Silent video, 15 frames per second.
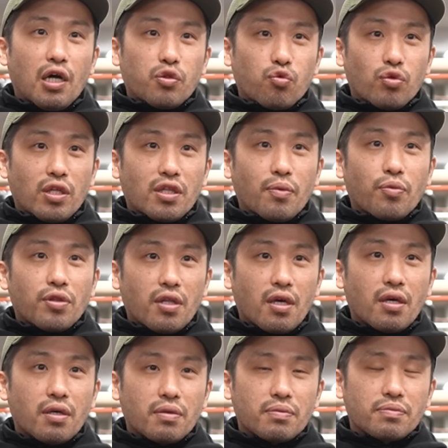倒だったもんね。
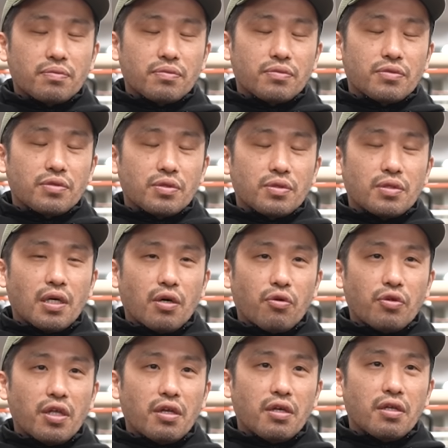あ
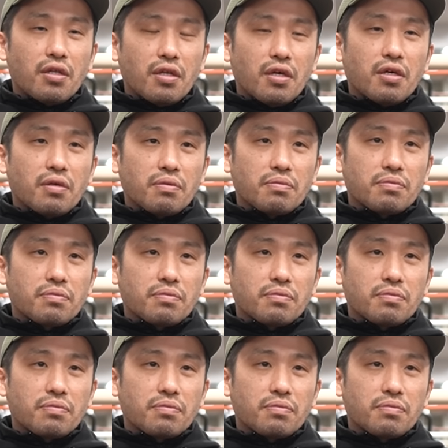の年齢でね、